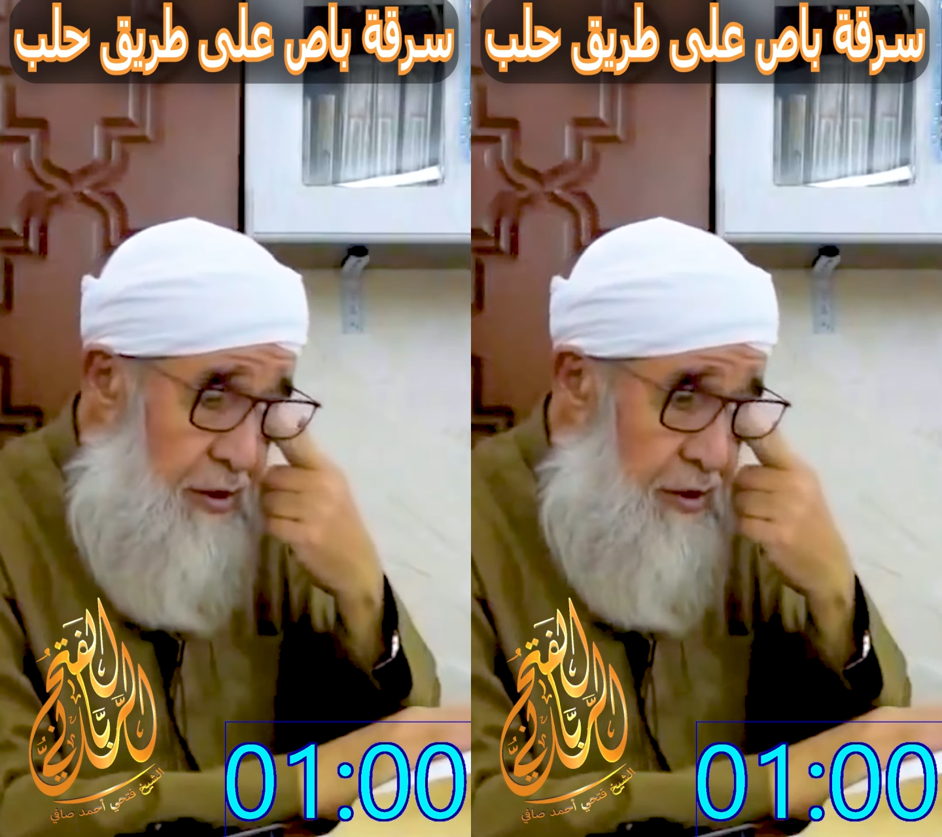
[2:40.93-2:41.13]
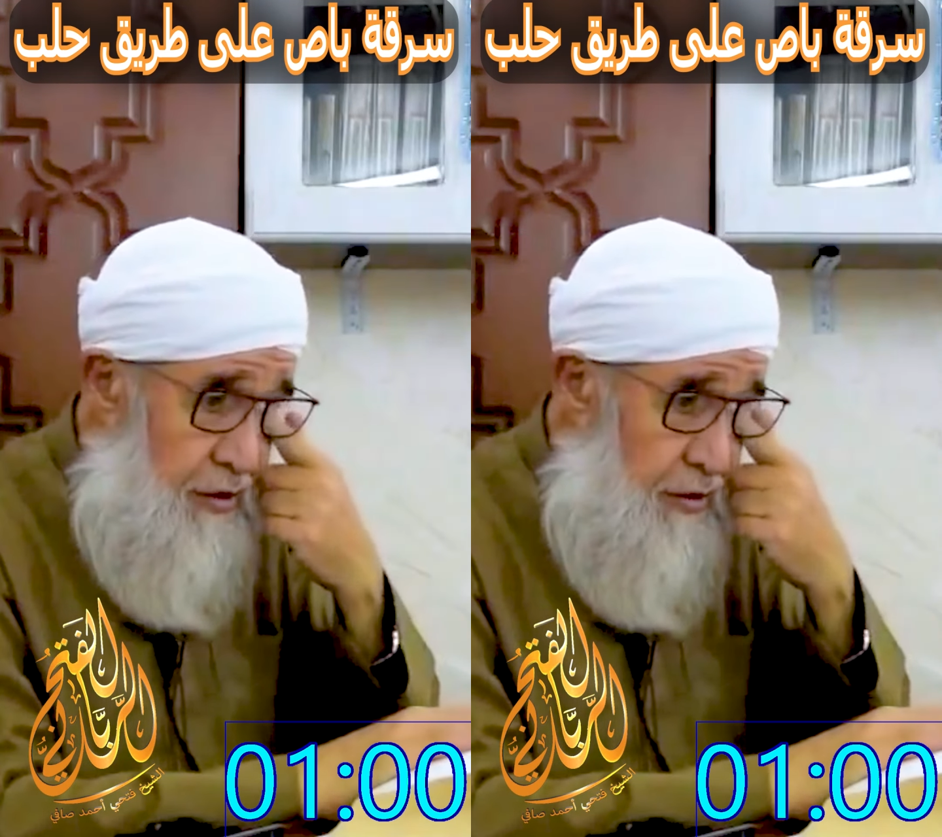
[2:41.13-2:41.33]

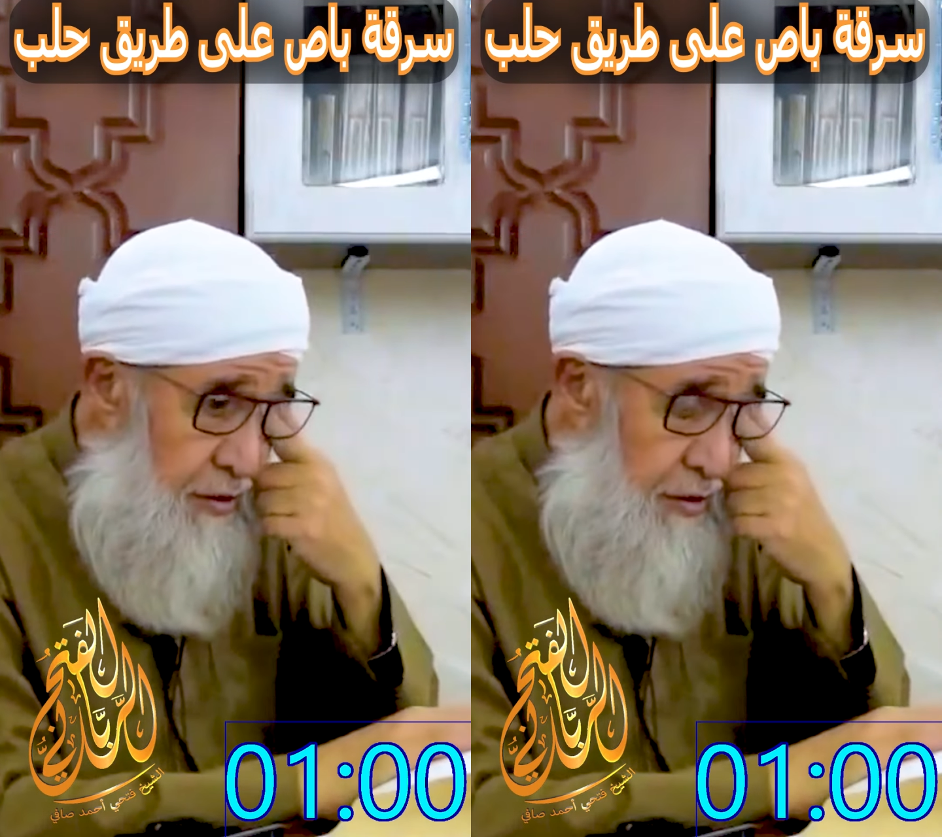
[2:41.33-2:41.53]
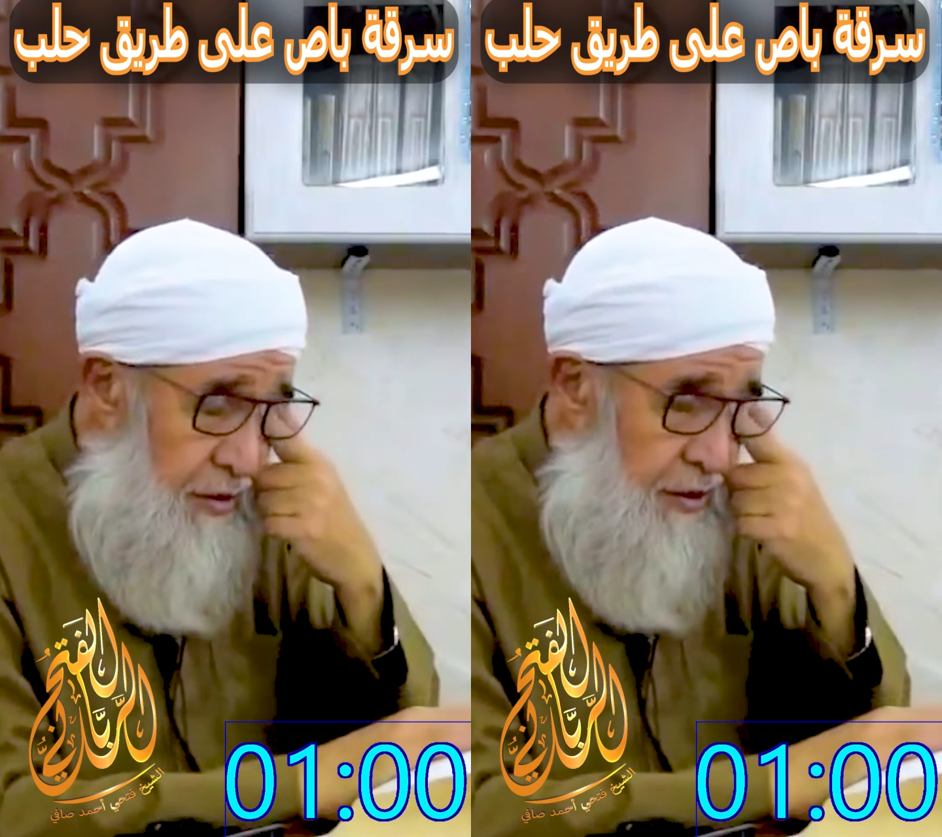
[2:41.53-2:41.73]
معنا
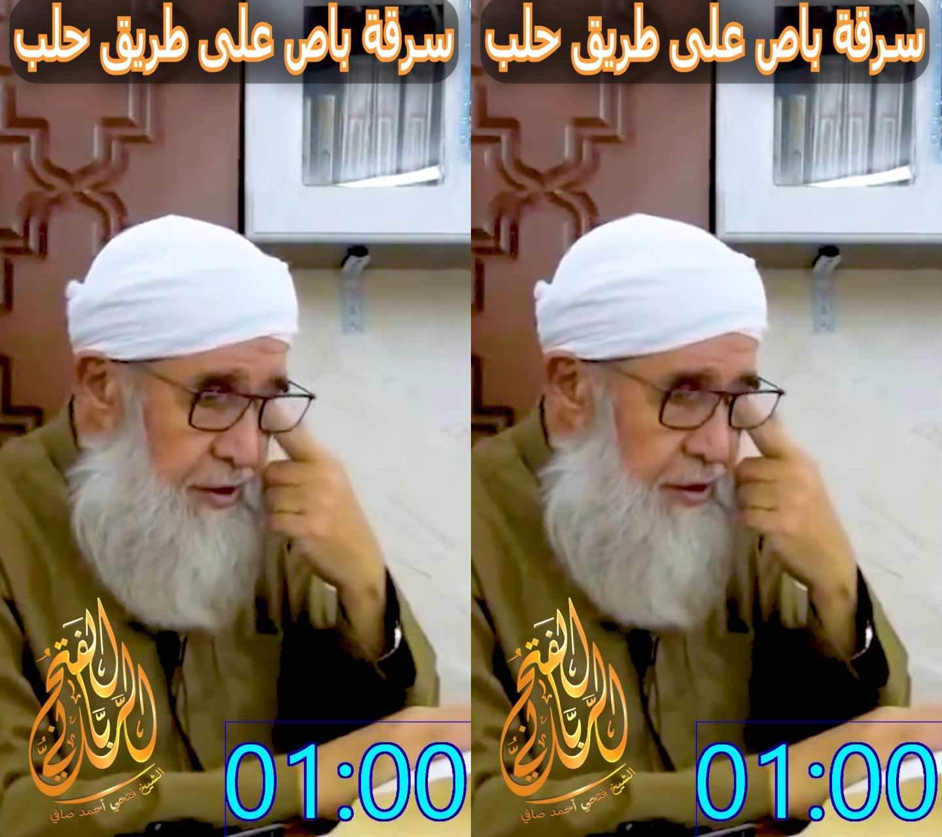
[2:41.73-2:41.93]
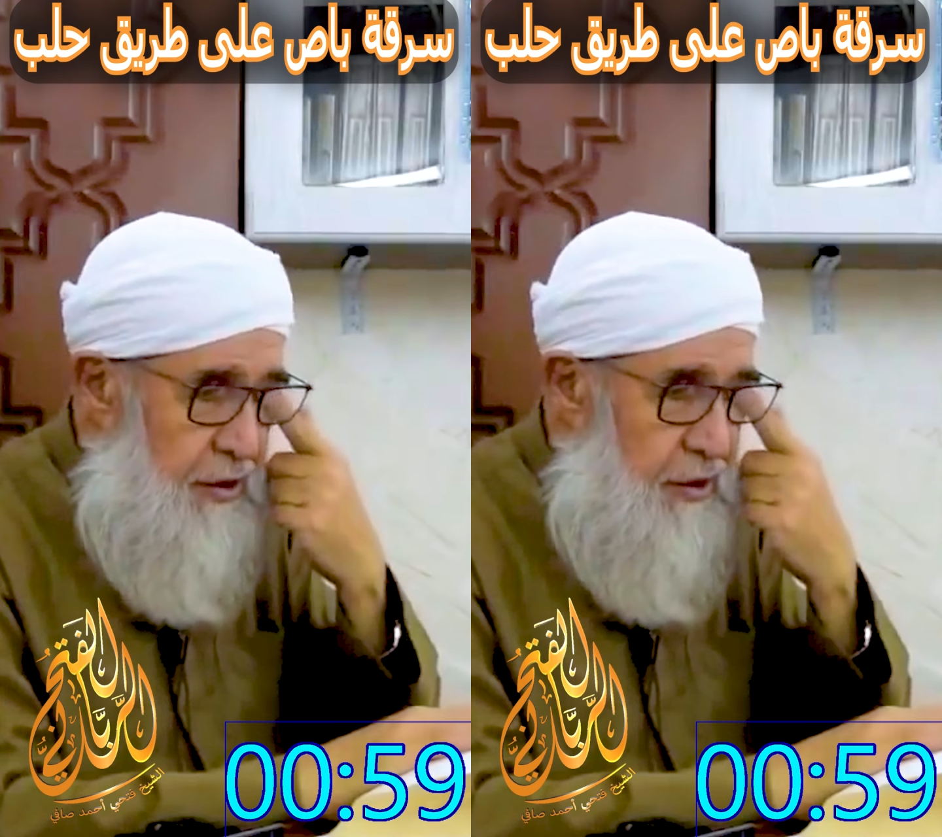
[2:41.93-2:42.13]

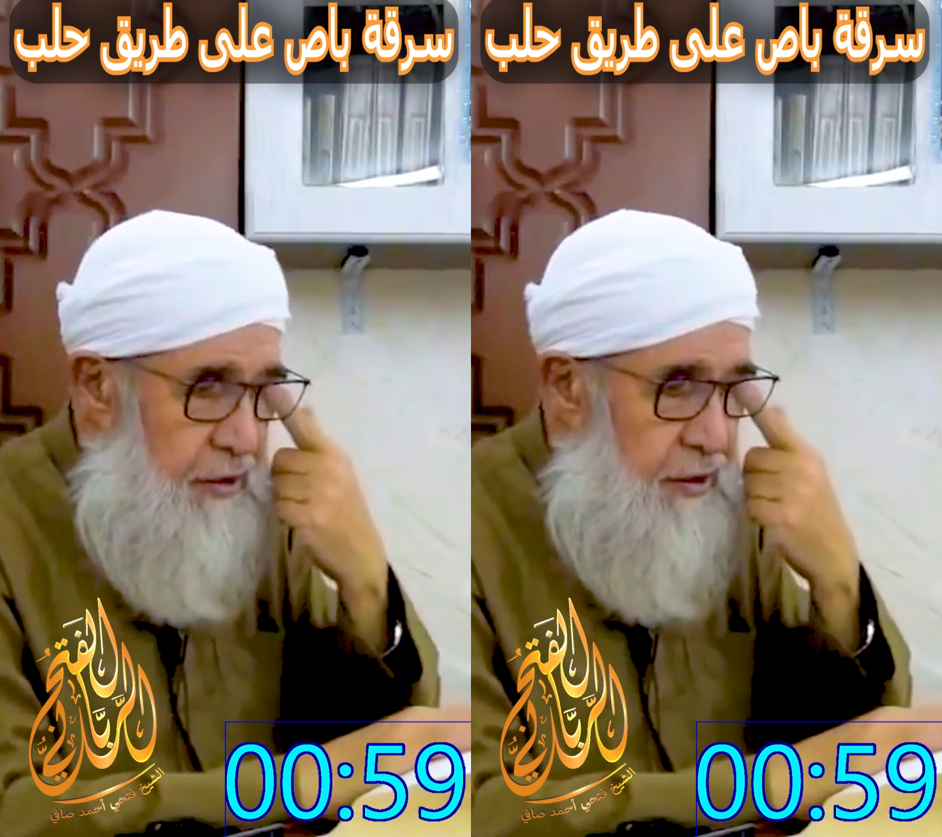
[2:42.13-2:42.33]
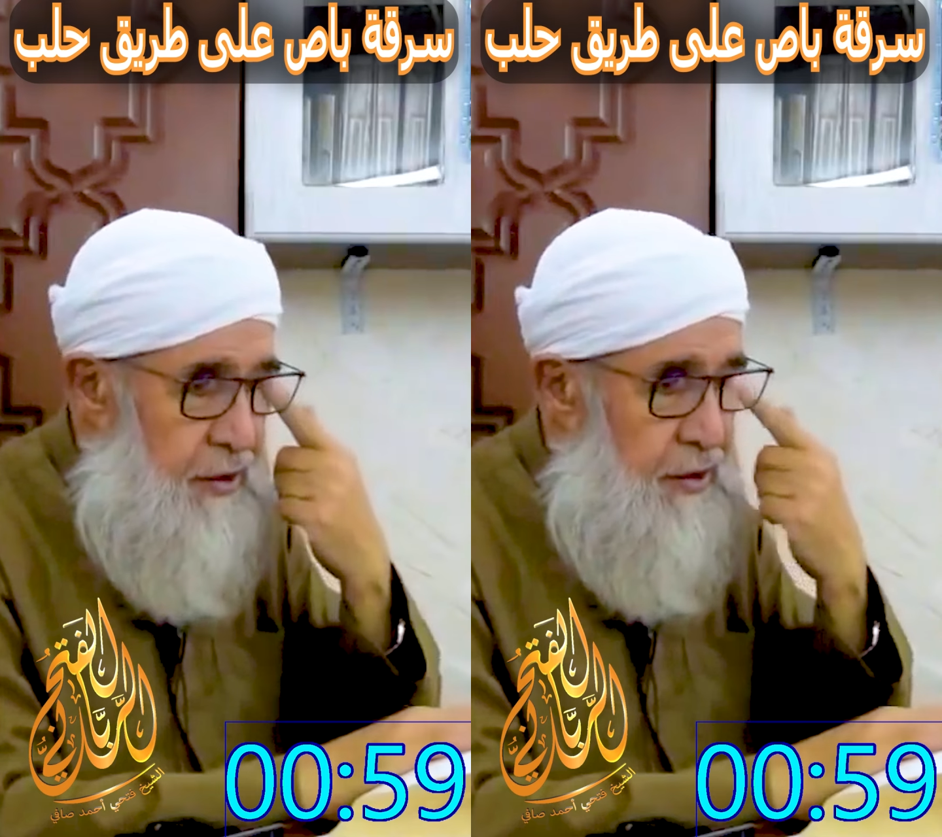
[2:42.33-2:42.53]

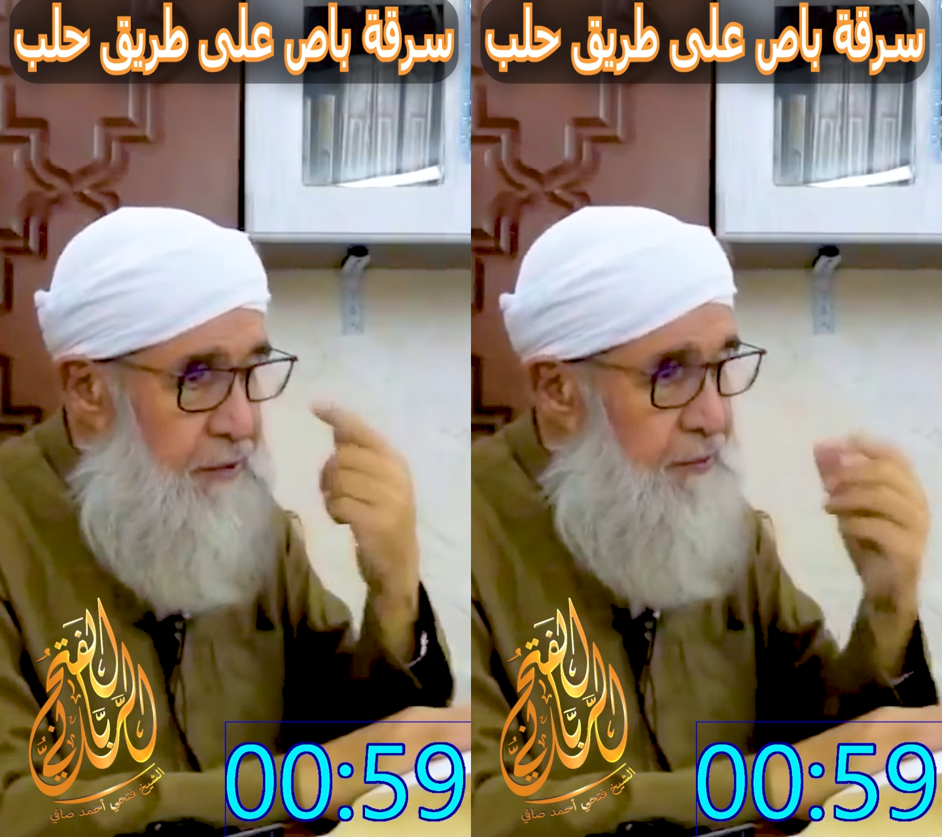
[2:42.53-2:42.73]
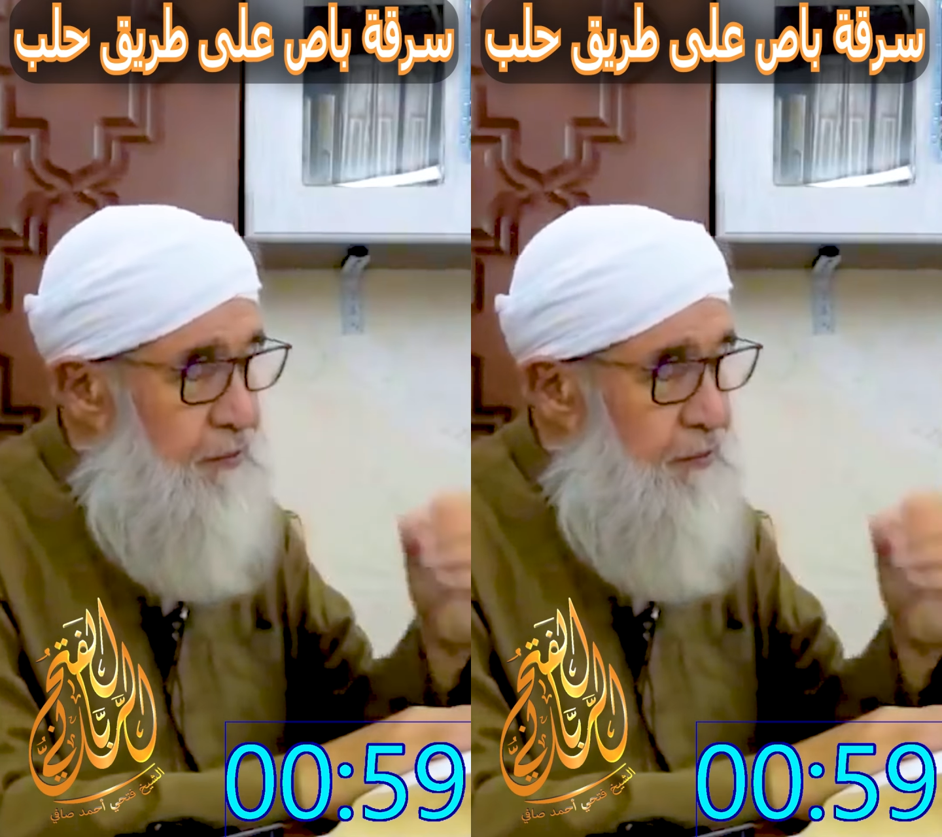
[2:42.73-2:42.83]
اذا